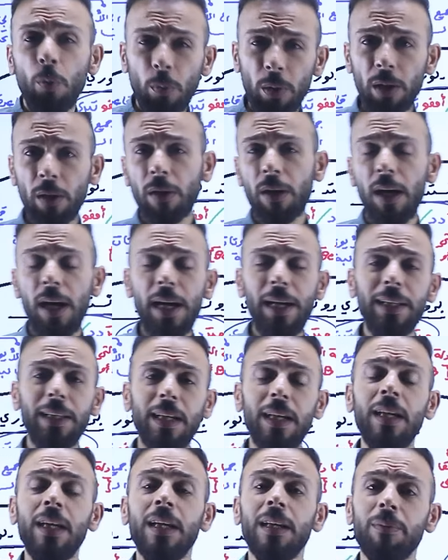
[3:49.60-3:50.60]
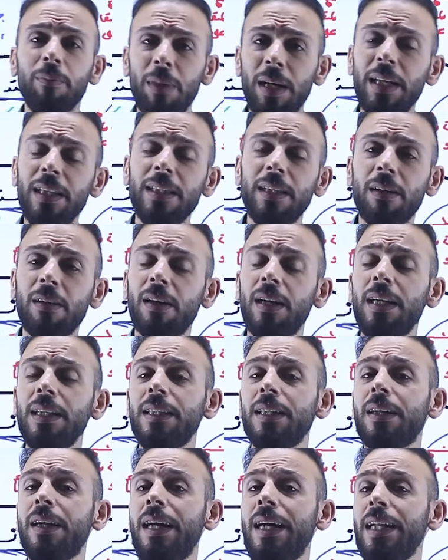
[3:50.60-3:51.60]
والقاعدة مادة
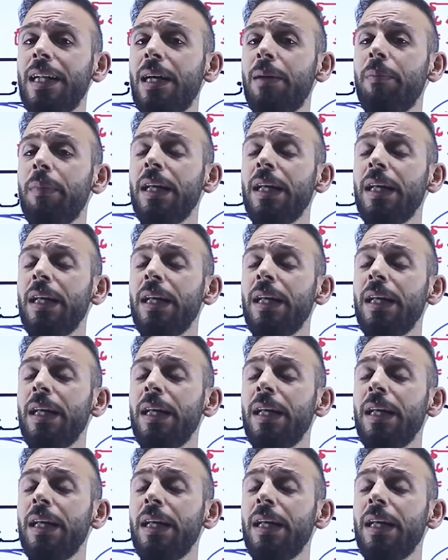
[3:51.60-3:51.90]
قادرة على